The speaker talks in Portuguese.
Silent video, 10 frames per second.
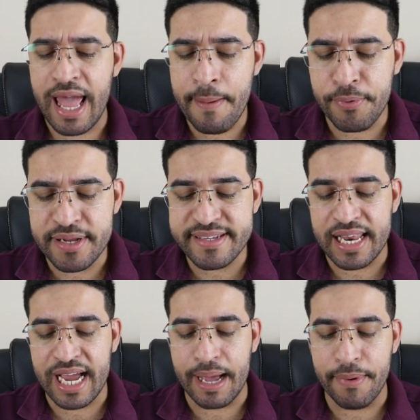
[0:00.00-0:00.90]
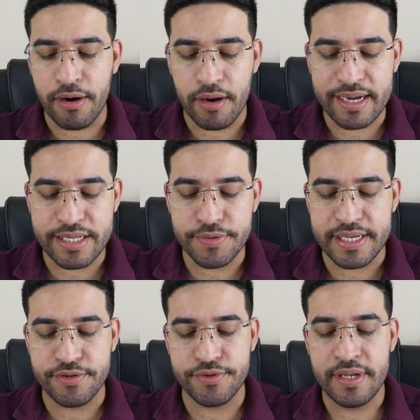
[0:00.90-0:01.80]
É por isso que ele acaba colocando
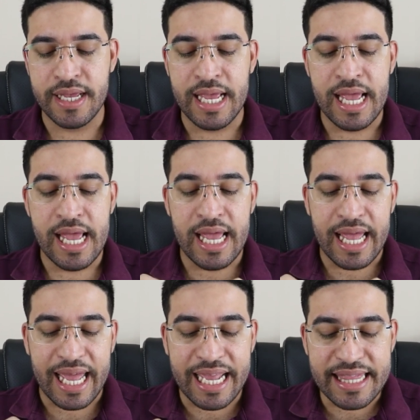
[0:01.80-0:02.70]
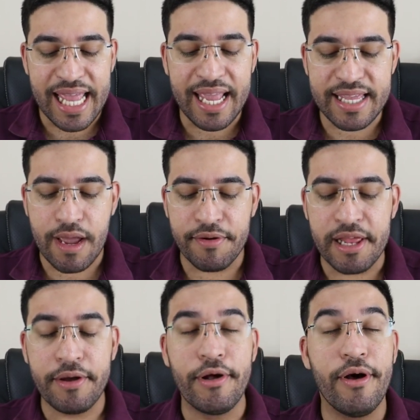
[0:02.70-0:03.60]
isso. Entenda que quando
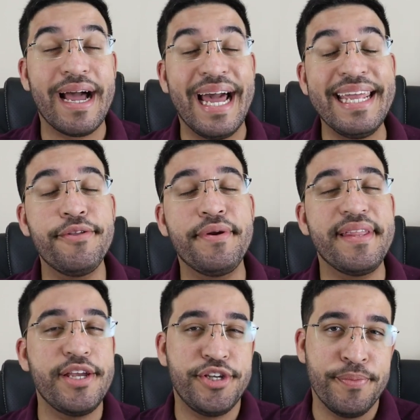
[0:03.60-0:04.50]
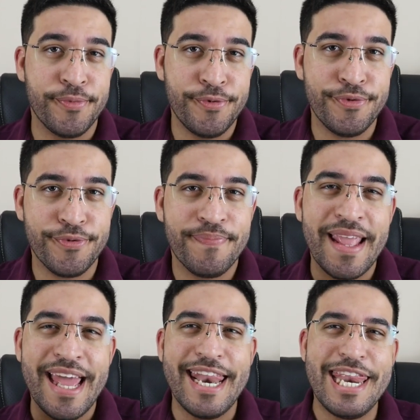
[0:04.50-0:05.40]
ele coloca a índole deste mundo,
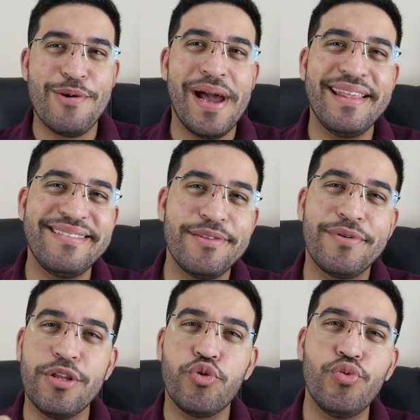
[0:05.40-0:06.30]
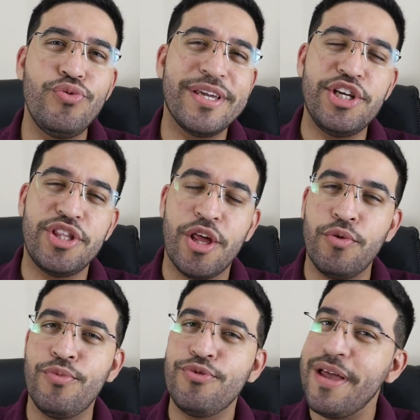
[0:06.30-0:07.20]
não é dizendo que tudo que está
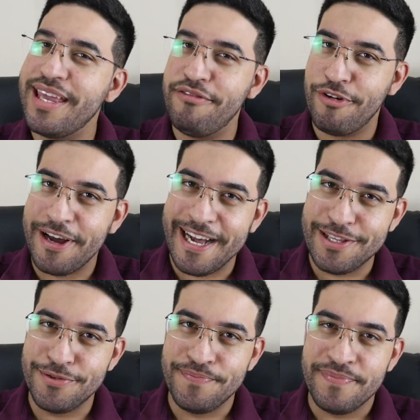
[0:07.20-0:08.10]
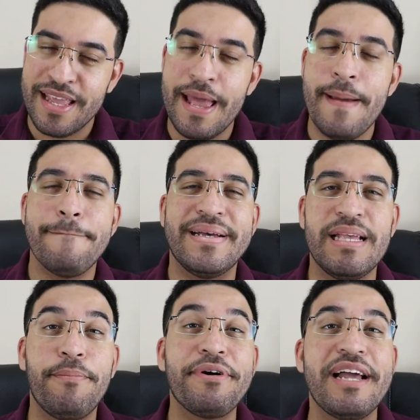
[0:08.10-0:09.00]
no mundo é equivocado, mas
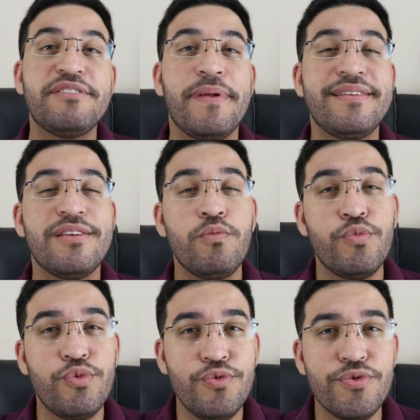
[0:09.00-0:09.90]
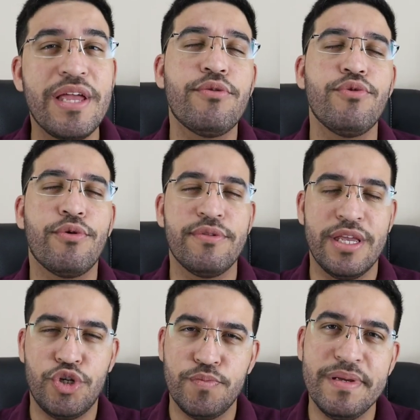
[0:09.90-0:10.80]
é porque a expressão mundo dentro do
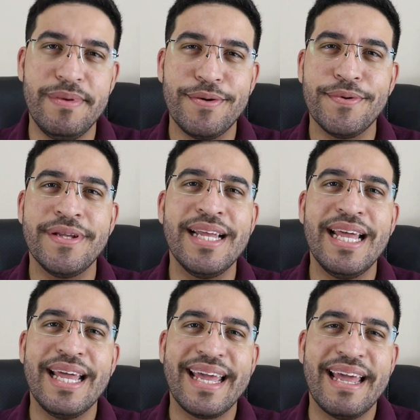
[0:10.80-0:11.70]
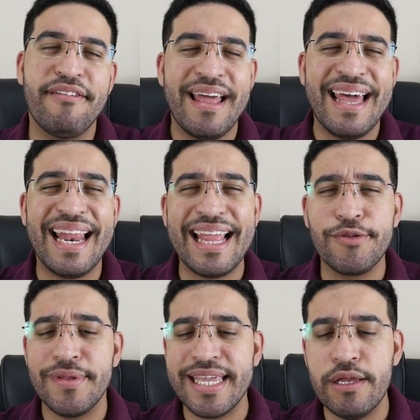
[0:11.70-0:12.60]
contexto bíblico quer
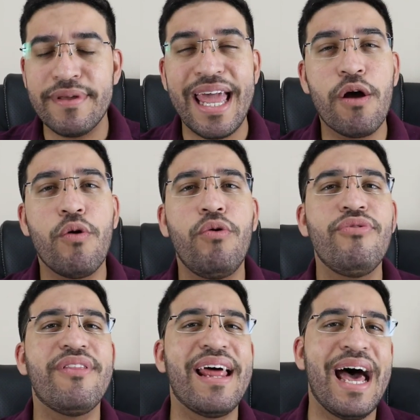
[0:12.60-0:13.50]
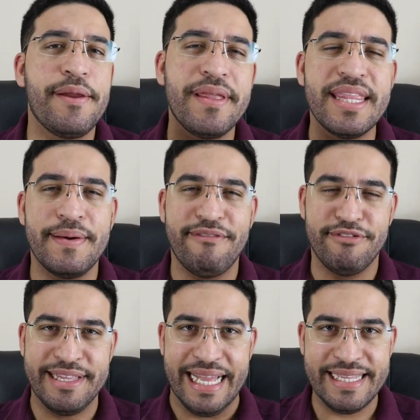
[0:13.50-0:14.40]
relatar tudo aquilo que é contrário então à
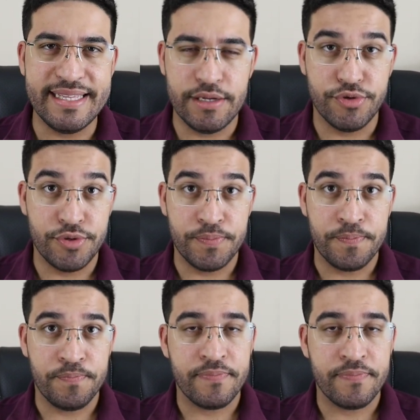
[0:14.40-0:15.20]
vontade de Deus.